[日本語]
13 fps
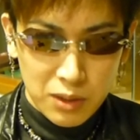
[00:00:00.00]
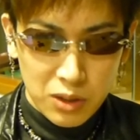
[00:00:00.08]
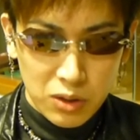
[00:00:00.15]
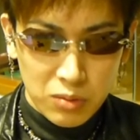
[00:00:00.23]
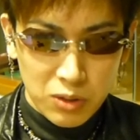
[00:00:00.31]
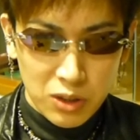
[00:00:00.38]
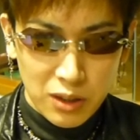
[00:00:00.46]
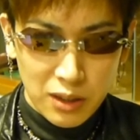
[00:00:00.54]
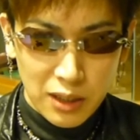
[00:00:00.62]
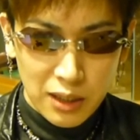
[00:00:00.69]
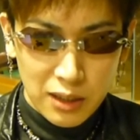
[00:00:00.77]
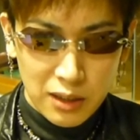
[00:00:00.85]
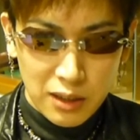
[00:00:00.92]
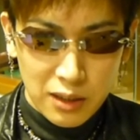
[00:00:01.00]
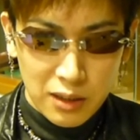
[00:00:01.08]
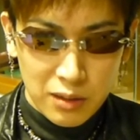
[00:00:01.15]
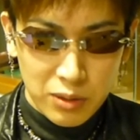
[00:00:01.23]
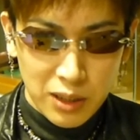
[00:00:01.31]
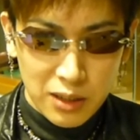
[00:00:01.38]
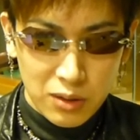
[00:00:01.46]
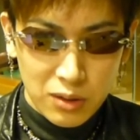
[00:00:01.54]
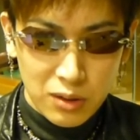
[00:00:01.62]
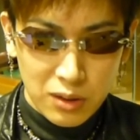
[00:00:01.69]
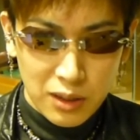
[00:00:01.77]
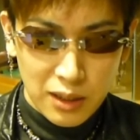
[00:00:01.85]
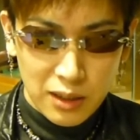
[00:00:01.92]
まあ、そのモデルや、えー、ブランド
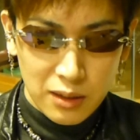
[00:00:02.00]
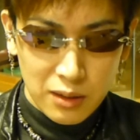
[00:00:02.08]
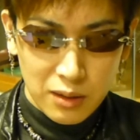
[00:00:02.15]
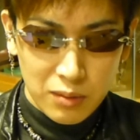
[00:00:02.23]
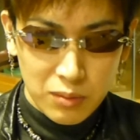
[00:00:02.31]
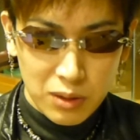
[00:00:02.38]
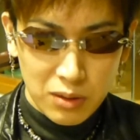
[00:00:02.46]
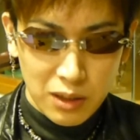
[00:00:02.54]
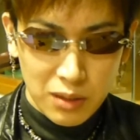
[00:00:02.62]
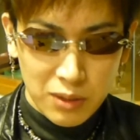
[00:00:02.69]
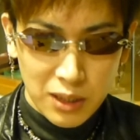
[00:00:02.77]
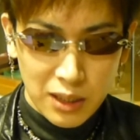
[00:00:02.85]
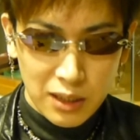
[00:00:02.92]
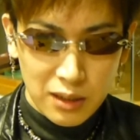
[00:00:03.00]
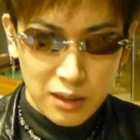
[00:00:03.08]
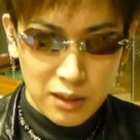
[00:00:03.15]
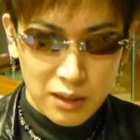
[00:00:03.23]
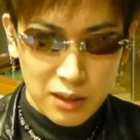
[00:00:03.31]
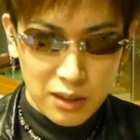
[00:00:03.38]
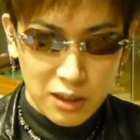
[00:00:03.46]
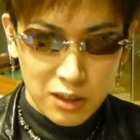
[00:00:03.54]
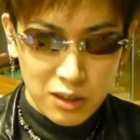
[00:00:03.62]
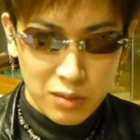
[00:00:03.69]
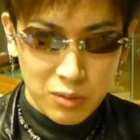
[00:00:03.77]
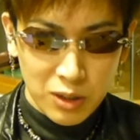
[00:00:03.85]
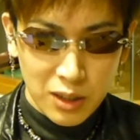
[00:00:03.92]
によって、まあ、フレームや、えー、
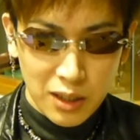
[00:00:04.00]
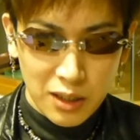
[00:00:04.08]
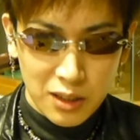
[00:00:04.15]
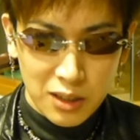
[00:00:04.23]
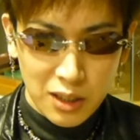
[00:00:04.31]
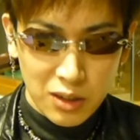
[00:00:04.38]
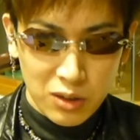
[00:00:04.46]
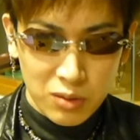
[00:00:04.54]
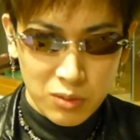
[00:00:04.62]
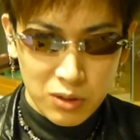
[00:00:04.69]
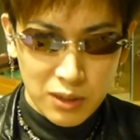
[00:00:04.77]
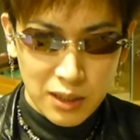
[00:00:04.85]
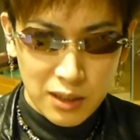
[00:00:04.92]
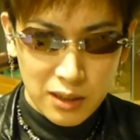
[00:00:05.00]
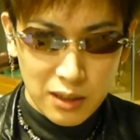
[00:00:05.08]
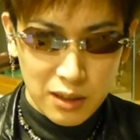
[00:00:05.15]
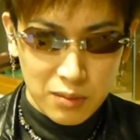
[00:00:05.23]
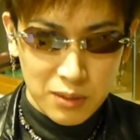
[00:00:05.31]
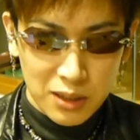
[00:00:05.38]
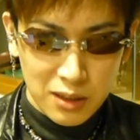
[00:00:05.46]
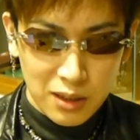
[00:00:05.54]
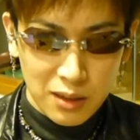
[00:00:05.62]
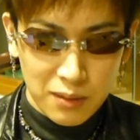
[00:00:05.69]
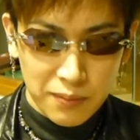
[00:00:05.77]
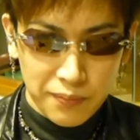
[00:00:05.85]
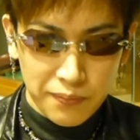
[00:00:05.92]
レンズでも価格差というものはあります
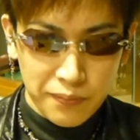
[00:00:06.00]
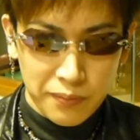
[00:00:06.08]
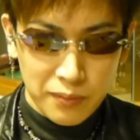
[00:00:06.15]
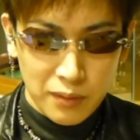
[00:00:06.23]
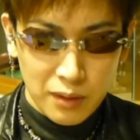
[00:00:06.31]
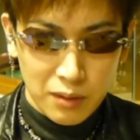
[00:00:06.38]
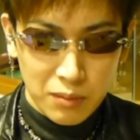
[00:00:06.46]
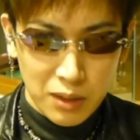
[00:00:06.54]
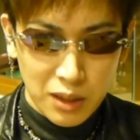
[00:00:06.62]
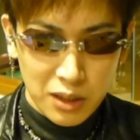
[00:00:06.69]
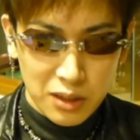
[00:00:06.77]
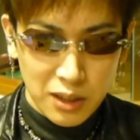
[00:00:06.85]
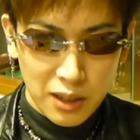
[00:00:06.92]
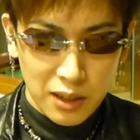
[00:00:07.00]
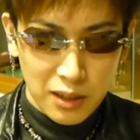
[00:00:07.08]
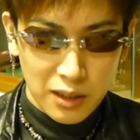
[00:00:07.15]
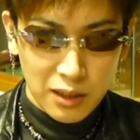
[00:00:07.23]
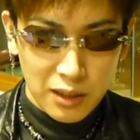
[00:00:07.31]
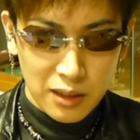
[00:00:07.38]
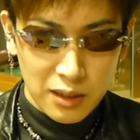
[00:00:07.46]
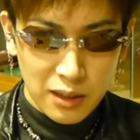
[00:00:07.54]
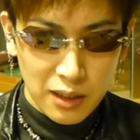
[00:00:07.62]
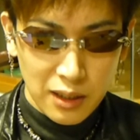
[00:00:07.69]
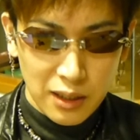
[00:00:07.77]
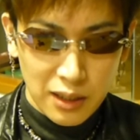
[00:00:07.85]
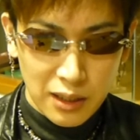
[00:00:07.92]
し、まあ、決して、
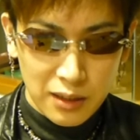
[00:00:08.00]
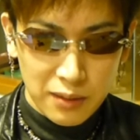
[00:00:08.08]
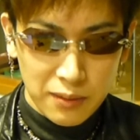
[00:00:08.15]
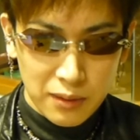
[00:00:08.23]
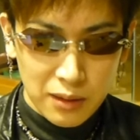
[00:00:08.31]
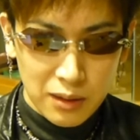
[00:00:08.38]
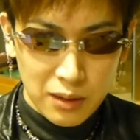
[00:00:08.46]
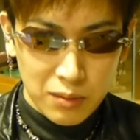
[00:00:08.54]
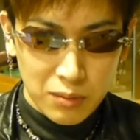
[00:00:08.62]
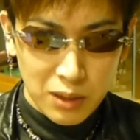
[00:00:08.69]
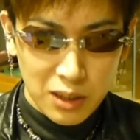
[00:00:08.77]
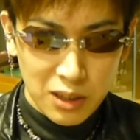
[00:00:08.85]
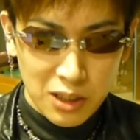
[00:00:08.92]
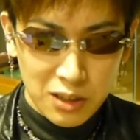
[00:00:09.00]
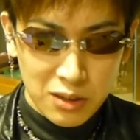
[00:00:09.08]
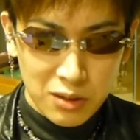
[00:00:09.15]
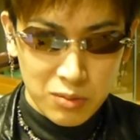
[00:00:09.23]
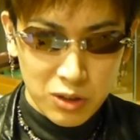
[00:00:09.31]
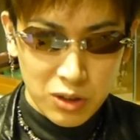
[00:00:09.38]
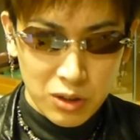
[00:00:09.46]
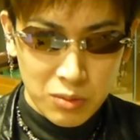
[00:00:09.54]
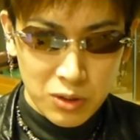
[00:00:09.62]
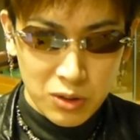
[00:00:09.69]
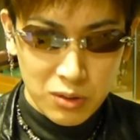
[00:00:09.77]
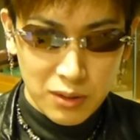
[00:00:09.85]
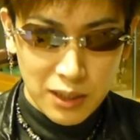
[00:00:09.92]
えー、高いから、まあ、必ずしも良い
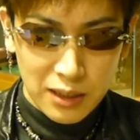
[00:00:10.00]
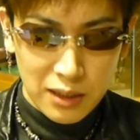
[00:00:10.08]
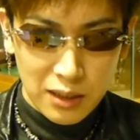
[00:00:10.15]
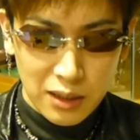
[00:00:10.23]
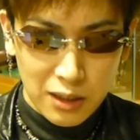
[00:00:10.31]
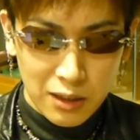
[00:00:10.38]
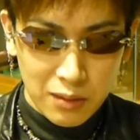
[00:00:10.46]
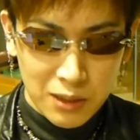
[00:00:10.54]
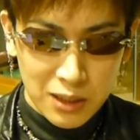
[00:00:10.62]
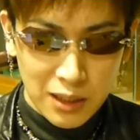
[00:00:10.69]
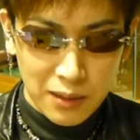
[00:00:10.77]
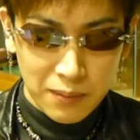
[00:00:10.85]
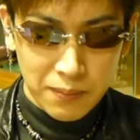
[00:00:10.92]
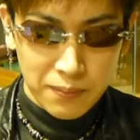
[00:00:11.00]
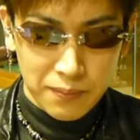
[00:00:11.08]
ものとは限りません、